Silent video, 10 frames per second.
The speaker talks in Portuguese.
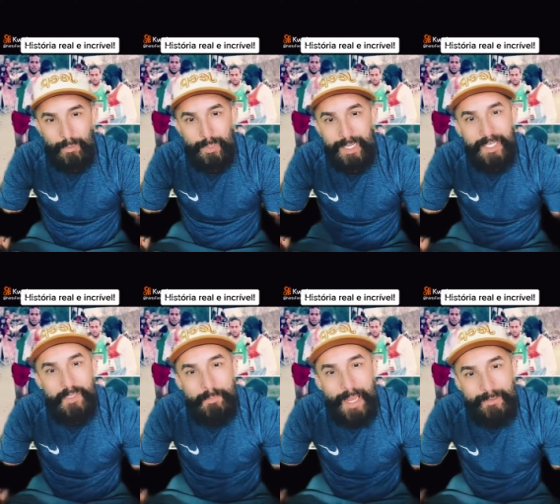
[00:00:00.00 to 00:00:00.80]
o
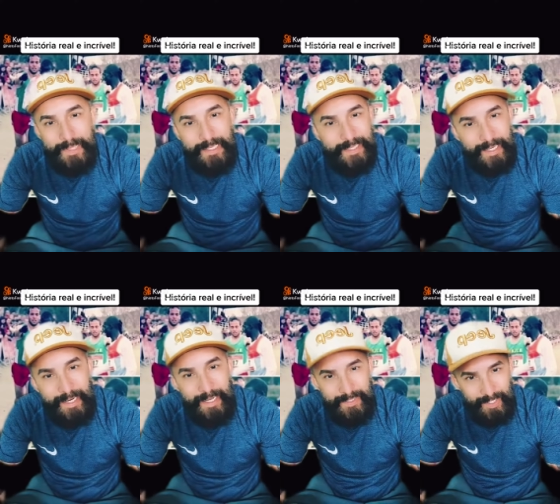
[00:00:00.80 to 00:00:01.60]
grande mérito dele ter
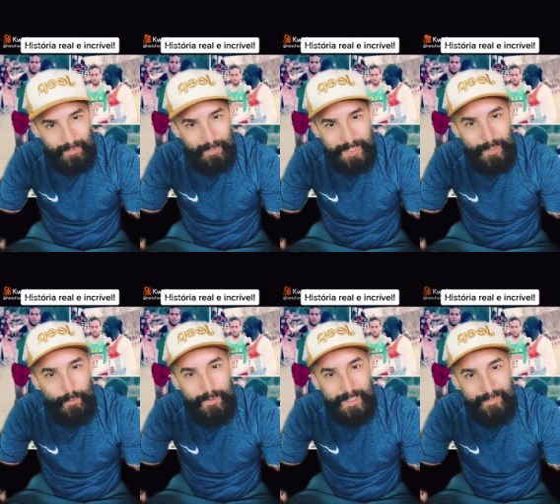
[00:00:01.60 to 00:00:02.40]
ganho essa corrida
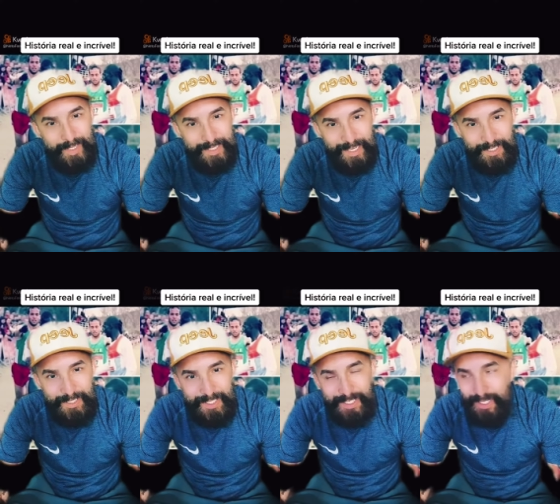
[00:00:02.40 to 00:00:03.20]
quando na
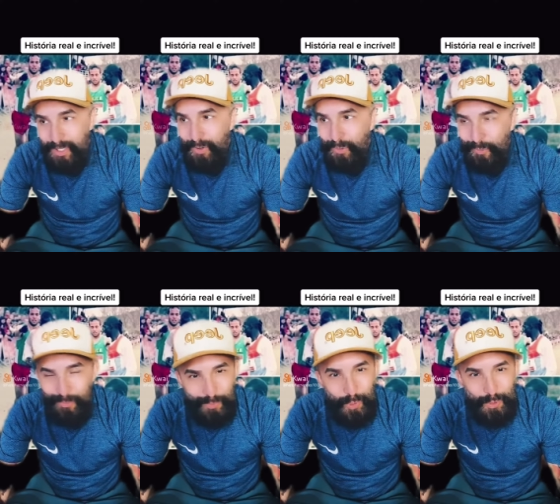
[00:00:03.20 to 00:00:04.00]
verdade
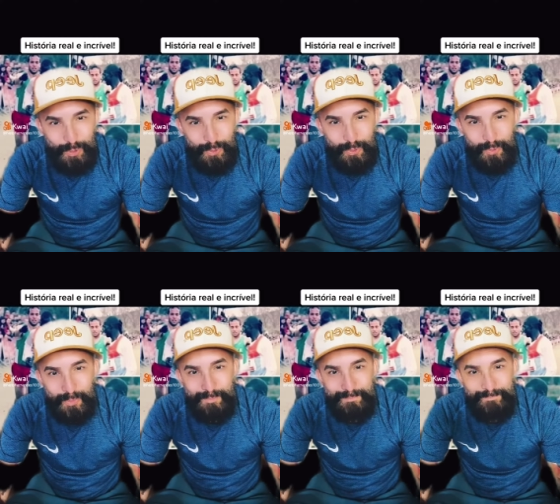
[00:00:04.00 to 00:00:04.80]
o outro
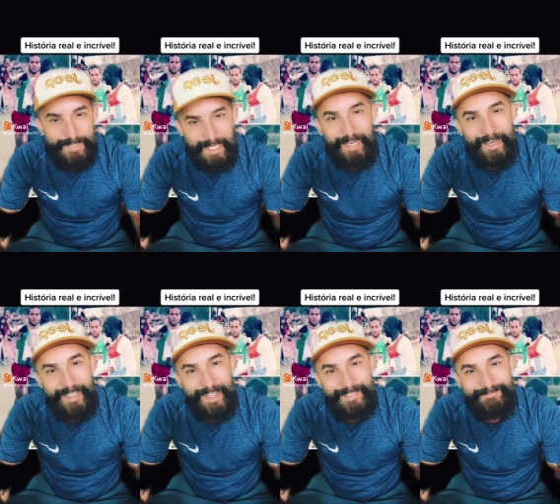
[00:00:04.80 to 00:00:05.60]
ia
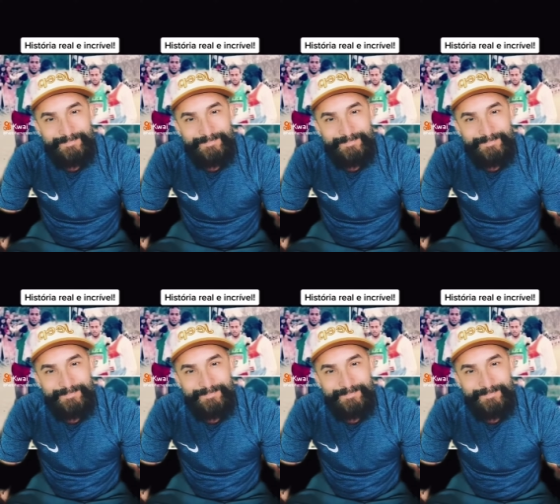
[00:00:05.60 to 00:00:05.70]
ganhar?